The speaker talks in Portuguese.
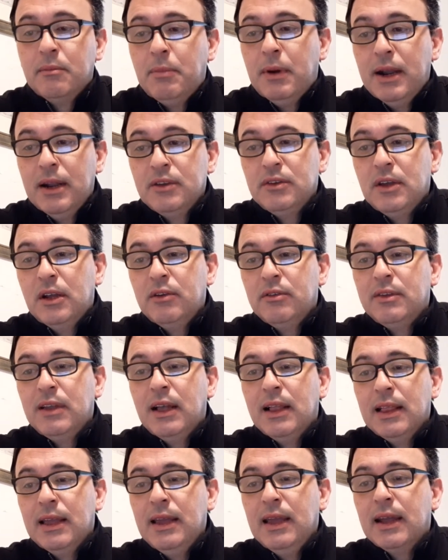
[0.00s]
para
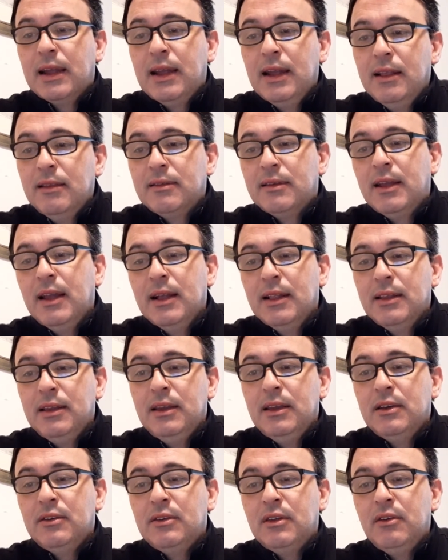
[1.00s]
Jerusalém aqueles que
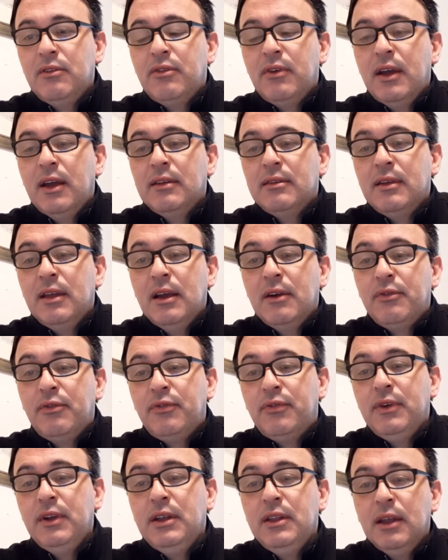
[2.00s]
ali estivessem a
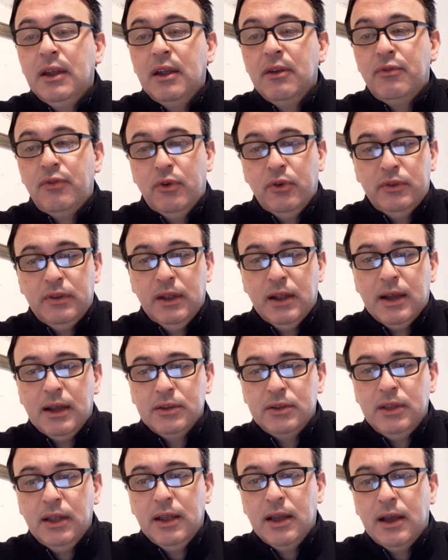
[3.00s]
fim de que fossem
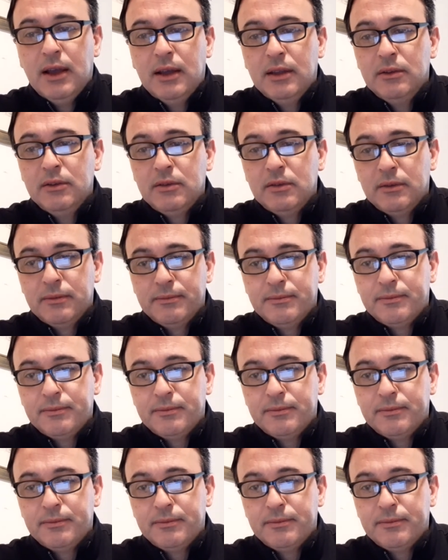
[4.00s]
castigados.